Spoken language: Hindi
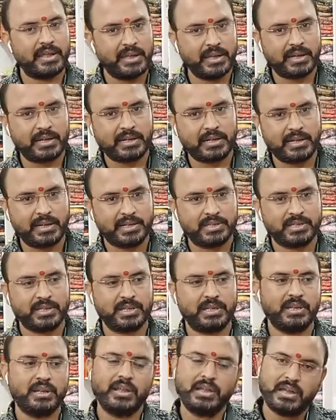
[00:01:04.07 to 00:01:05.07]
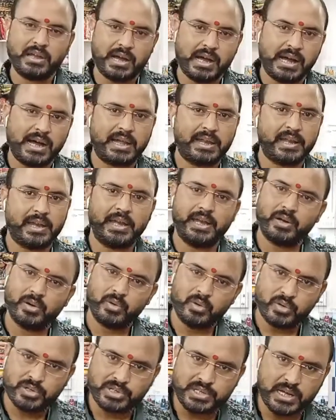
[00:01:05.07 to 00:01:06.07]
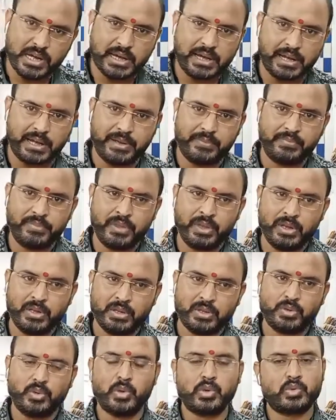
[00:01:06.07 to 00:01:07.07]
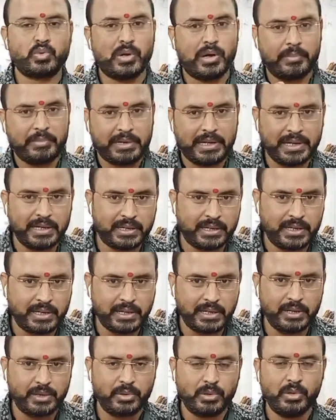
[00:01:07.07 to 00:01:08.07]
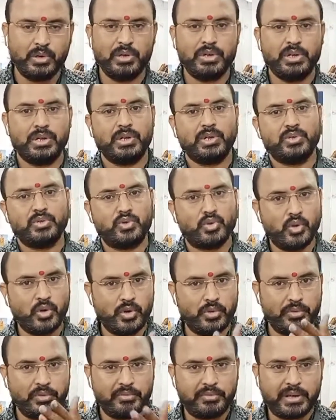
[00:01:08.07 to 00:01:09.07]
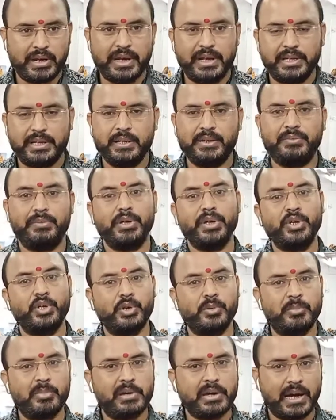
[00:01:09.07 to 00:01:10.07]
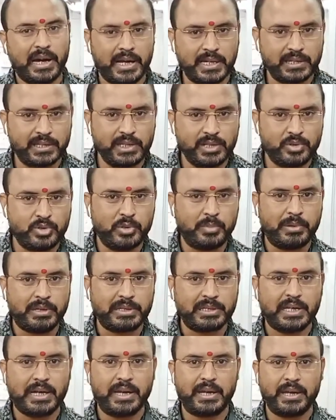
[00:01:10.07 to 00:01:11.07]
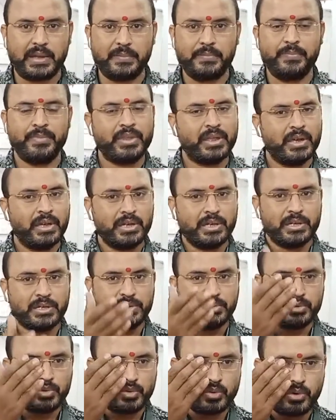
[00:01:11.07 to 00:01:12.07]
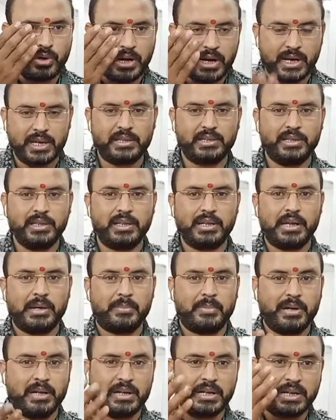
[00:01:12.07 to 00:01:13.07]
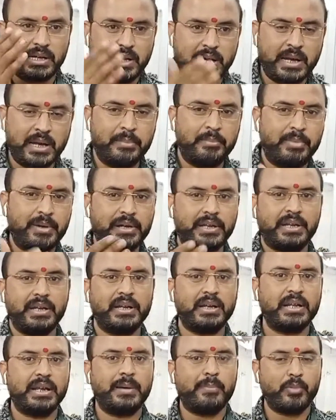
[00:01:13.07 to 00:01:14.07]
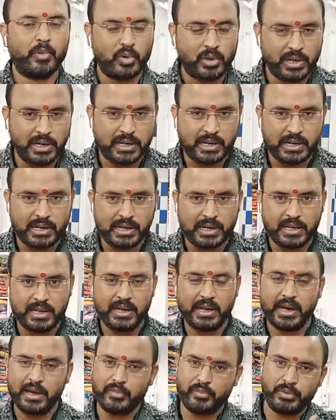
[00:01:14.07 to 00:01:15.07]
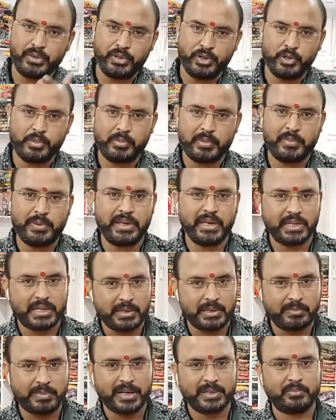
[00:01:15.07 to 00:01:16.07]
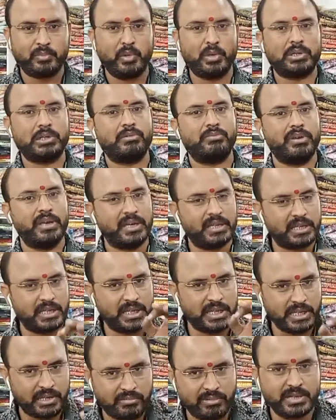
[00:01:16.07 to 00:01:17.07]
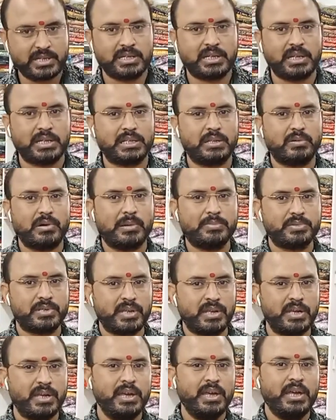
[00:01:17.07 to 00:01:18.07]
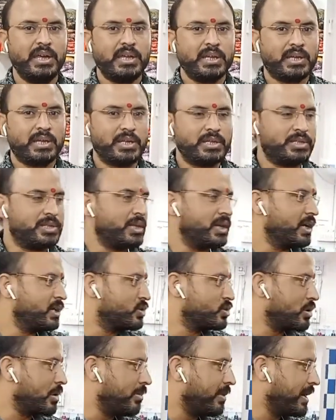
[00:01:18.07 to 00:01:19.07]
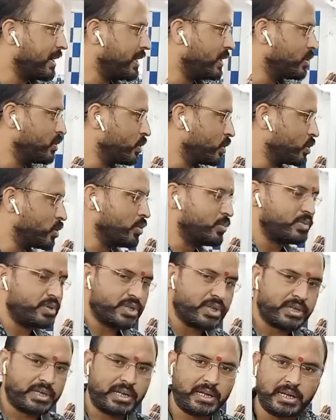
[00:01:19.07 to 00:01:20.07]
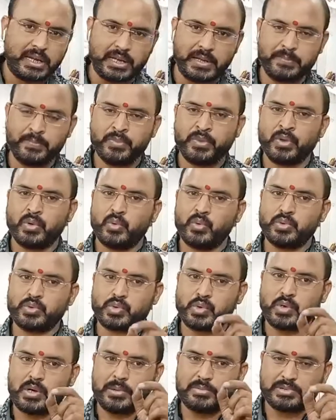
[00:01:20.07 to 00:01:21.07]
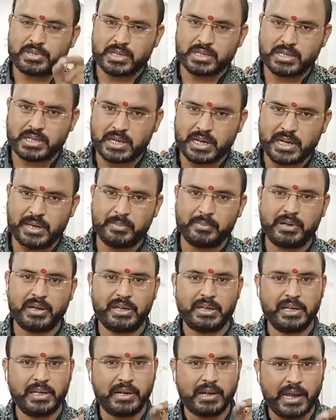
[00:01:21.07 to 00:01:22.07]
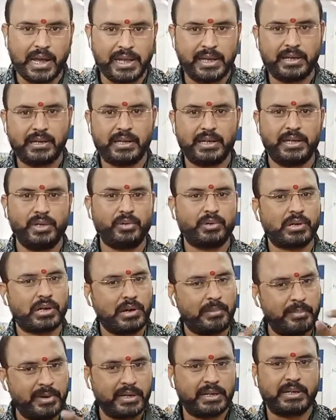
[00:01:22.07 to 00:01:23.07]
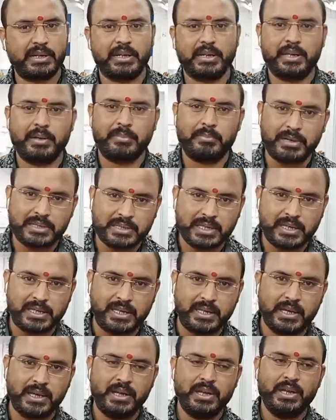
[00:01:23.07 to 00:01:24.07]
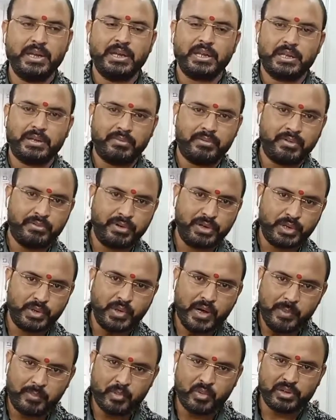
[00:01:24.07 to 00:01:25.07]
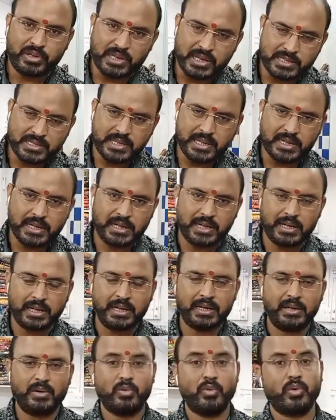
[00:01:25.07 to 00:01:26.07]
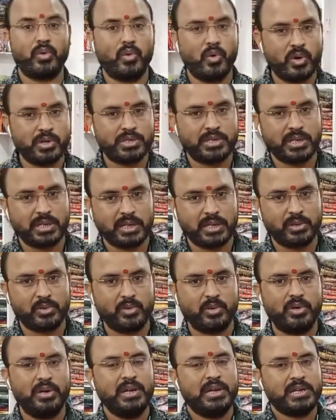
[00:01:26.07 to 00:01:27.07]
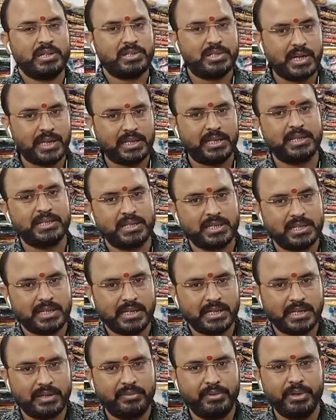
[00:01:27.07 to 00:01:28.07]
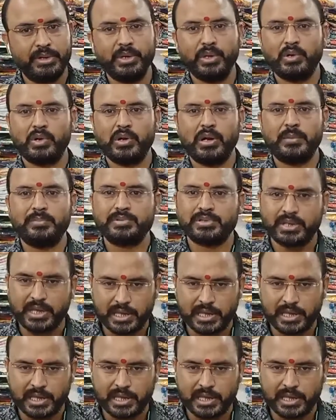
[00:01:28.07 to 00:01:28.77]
नया कलेक्शन आ रहा है और जा रहा है दोस्तों आप लेट कर रहे हो जो वेराइटी वीडियो में हर दिन जो बता रहे हैं तो हर दिन अगर घर बैठे अगर आप ऑर्डर करना है हर वीडियो में मैं एक ही बात बोलता हूँ एक ही रिक्वेस्ट करता हूँ आपसे कि ये जो हमारा यूट्यूब चैनल है उसको आप सब्सक्राइब करिए लाइक करिए और कमेंट करके बताइए कि भी वीडियो आपको कैसा लगा और हो सके तो ज़्यादा से ज़्यादा वीडियो को आप